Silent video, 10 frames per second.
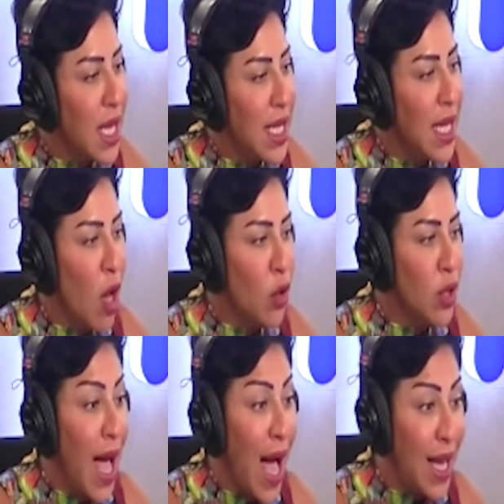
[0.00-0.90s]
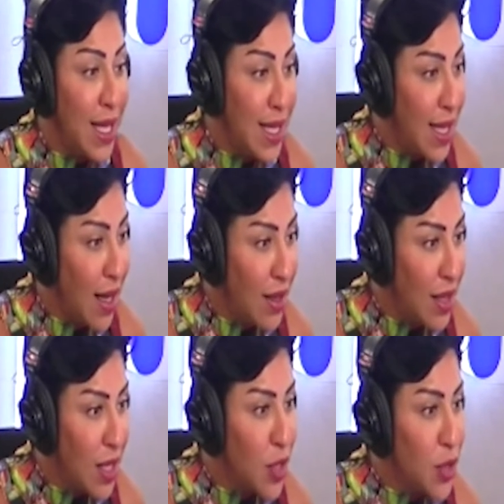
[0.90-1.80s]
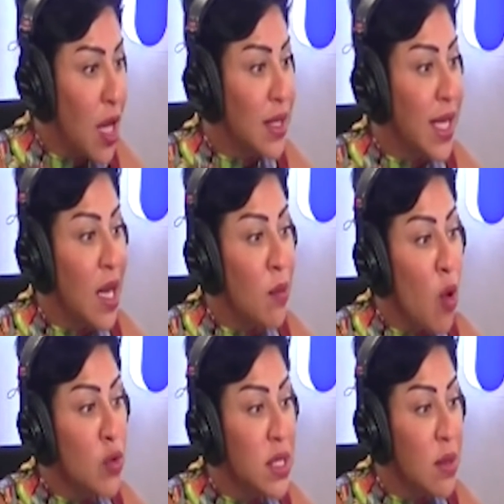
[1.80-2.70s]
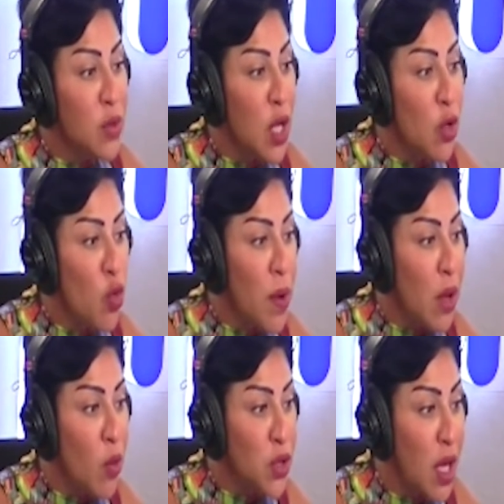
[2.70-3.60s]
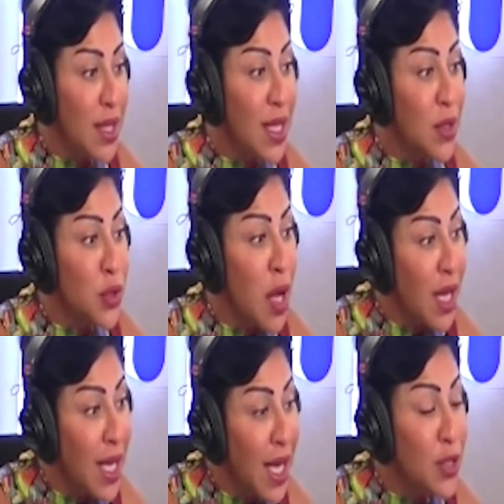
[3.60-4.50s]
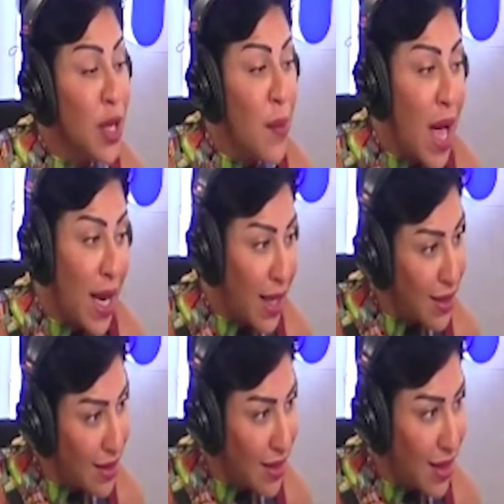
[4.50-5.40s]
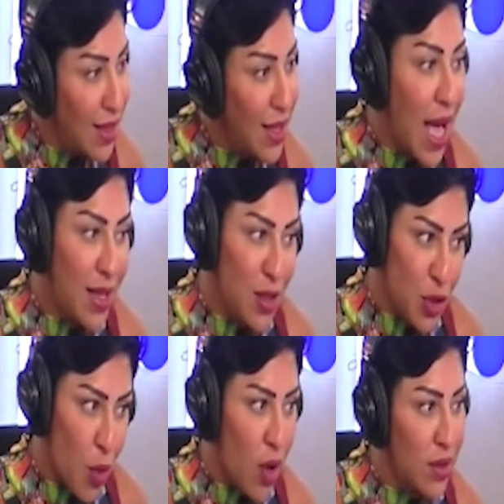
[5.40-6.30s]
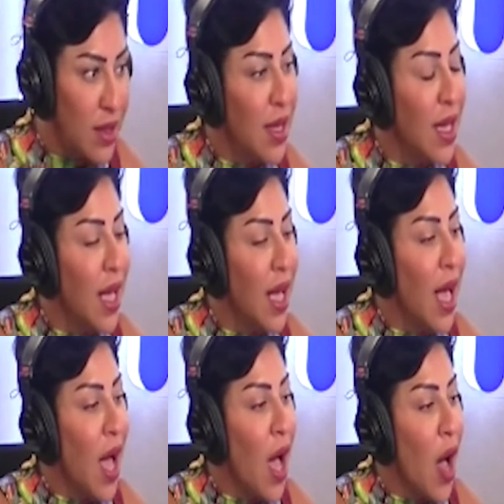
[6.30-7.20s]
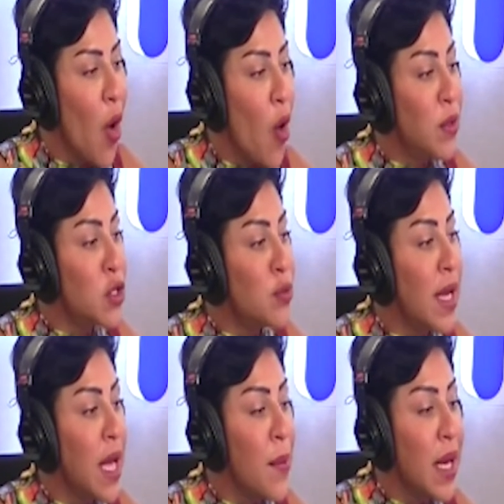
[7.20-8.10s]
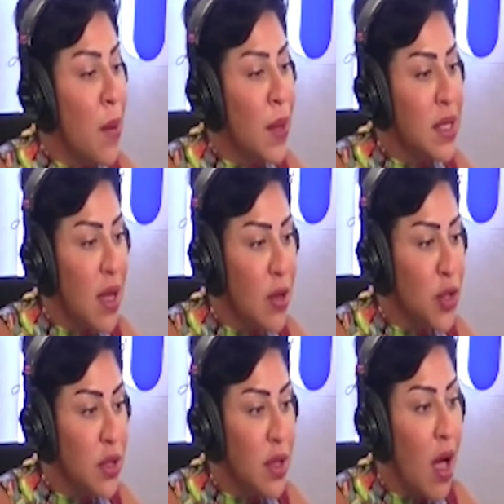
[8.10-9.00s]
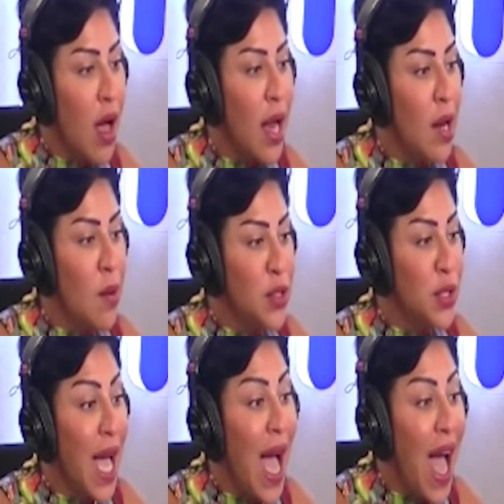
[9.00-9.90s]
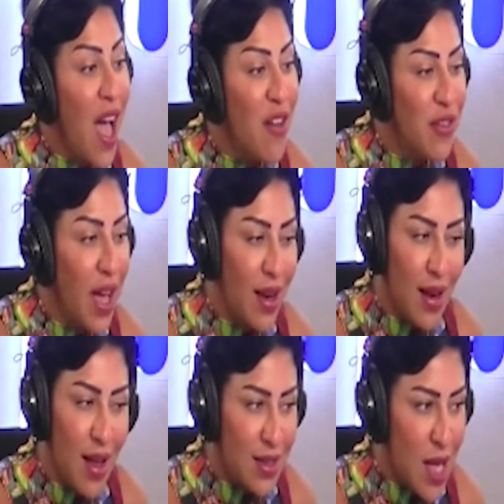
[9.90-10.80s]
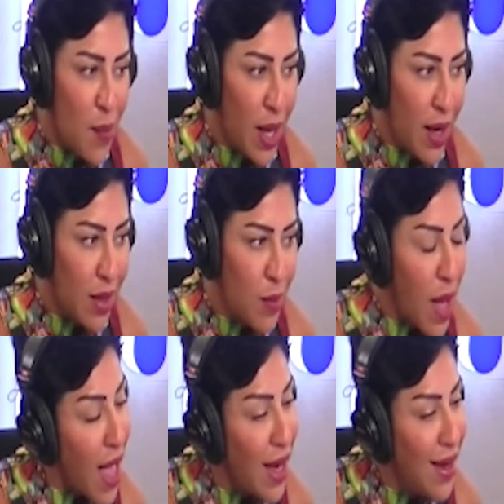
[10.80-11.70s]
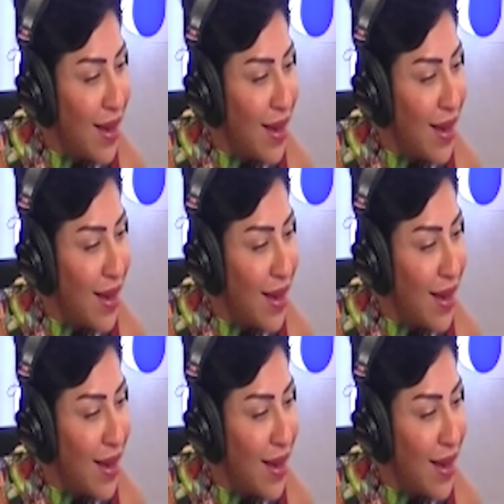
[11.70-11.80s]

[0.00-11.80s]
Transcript: لعطلة عائلية شاطئ الموسم جنوبا وشاطئ الشقيق شمالا هيدي شواطئ وبتشمل كمان أبرز الأنشطة المشي حافي على الأقدام على الرمال